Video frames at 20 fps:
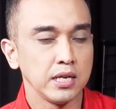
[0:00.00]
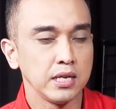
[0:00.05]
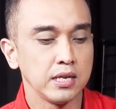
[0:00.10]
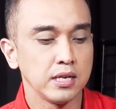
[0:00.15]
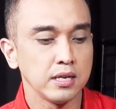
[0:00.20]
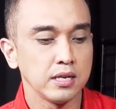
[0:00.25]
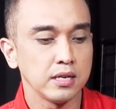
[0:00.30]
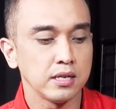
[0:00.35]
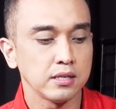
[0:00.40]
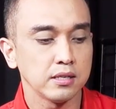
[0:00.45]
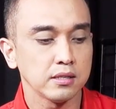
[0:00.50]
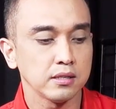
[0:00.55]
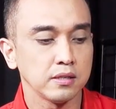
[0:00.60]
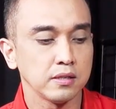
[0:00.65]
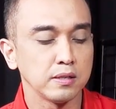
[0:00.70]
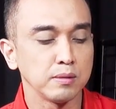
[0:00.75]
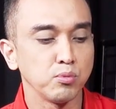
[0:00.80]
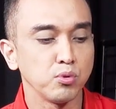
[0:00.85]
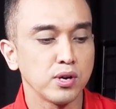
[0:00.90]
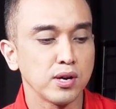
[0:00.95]
Ia
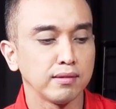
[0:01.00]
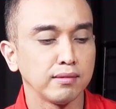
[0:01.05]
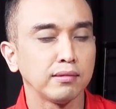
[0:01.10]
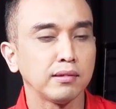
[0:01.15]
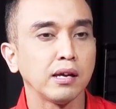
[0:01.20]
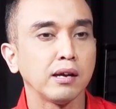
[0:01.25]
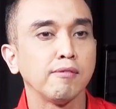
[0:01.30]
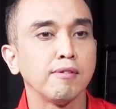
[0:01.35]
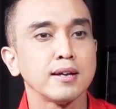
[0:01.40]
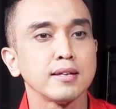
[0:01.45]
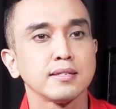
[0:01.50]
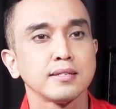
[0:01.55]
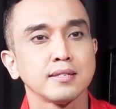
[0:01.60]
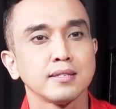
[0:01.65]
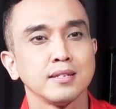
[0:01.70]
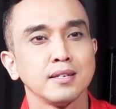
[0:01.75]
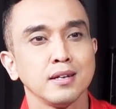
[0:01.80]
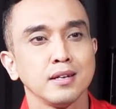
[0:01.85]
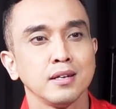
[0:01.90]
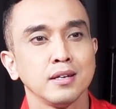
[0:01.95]
ditemukan
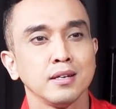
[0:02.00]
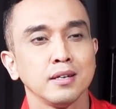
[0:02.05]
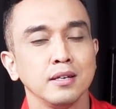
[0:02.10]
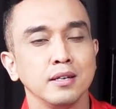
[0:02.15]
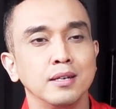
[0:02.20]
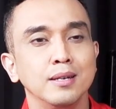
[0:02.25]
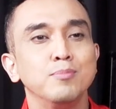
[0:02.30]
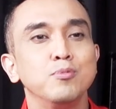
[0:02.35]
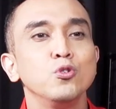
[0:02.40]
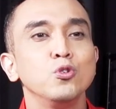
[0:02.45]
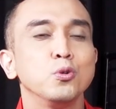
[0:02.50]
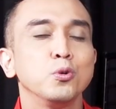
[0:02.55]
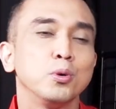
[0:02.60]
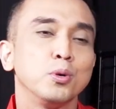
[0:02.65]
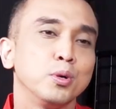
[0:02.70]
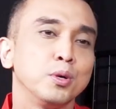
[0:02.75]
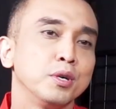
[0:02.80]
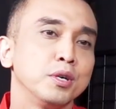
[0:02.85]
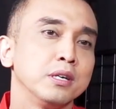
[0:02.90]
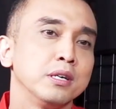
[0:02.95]
tewas dibunuh
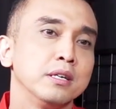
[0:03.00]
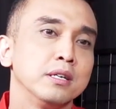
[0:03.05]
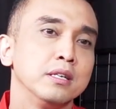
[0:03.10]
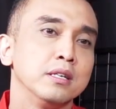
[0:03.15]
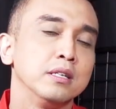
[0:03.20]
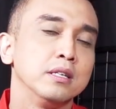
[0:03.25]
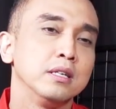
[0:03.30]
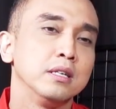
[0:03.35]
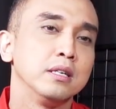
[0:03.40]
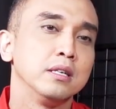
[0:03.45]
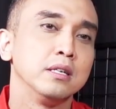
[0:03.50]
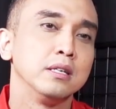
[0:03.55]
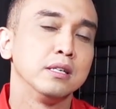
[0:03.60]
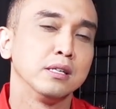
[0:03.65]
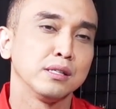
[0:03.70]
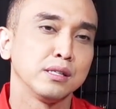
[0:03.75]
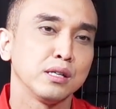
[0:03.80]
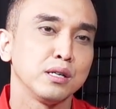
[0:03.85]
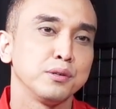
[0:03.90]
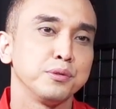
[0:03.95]
di
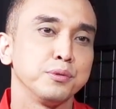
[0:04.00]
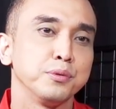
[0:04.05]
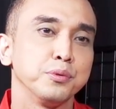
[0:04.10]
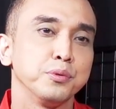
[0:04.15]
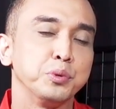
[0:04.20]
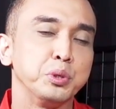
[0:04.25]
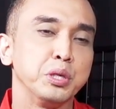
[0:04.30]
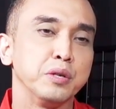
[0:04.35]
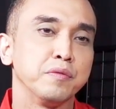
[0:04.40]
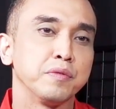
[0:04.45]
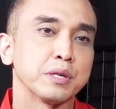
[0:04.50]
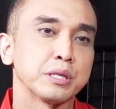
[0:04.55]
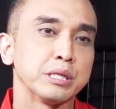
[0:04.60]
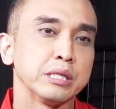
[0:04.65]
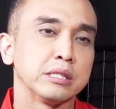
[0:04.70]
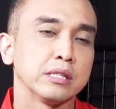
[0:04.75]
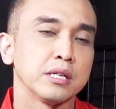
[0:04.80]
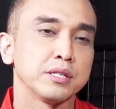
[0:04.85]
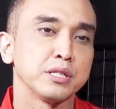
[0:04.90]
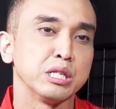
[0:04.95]
Danau
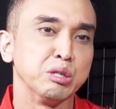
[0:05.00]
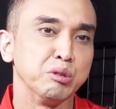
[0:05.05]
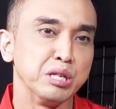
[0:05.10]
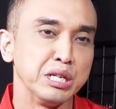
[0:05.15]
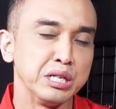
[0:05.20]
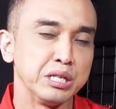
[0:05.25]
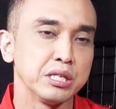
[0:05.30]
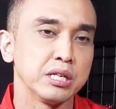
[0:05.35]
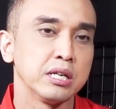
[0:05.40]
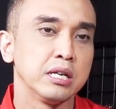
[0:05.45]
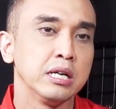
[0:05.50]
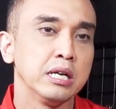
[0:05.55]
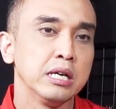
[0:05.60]
Universitas Indonesia.